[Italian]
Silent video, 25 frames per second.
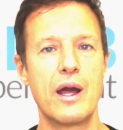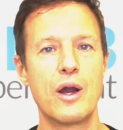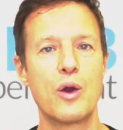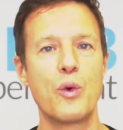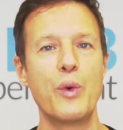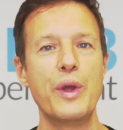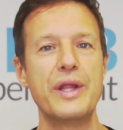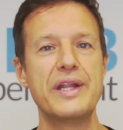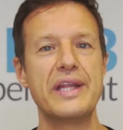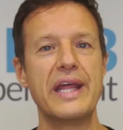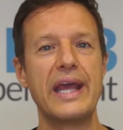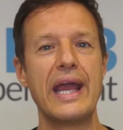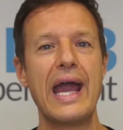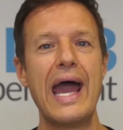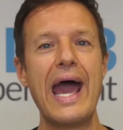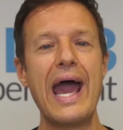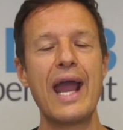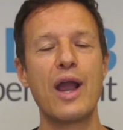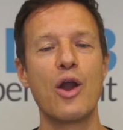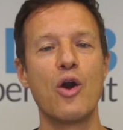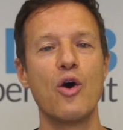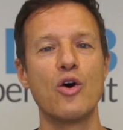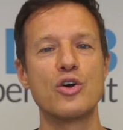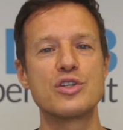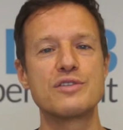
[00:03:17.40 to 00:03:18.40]
Quindi
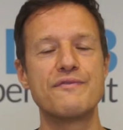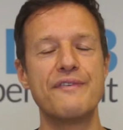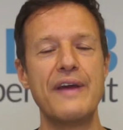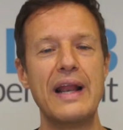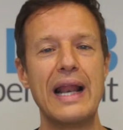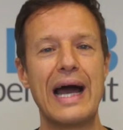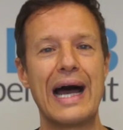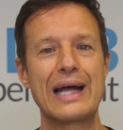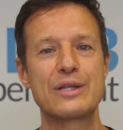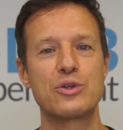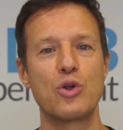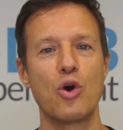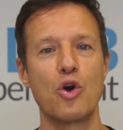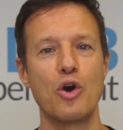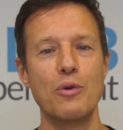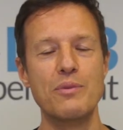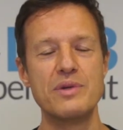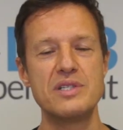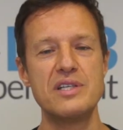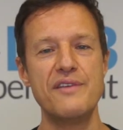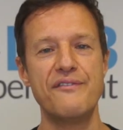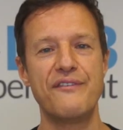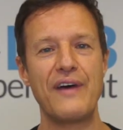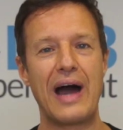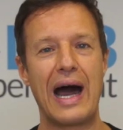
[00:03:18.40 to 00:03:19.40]
ecco svelato
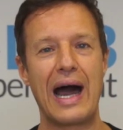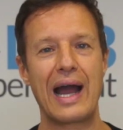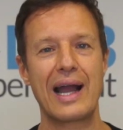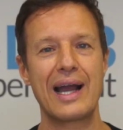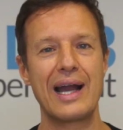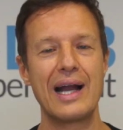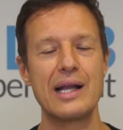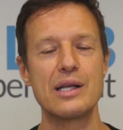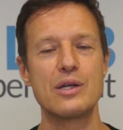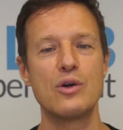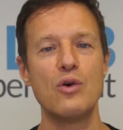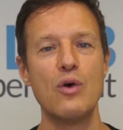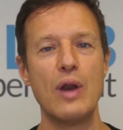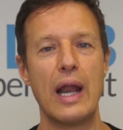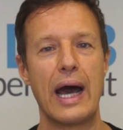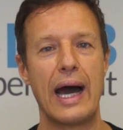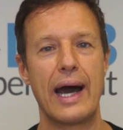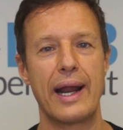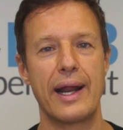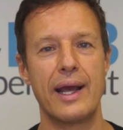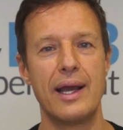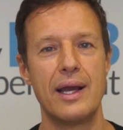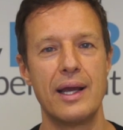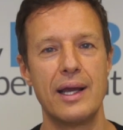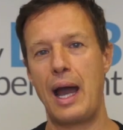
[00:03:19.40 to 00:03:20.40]
come si fa a
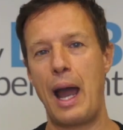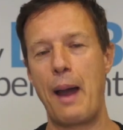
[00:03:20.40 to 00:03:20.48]
calcolare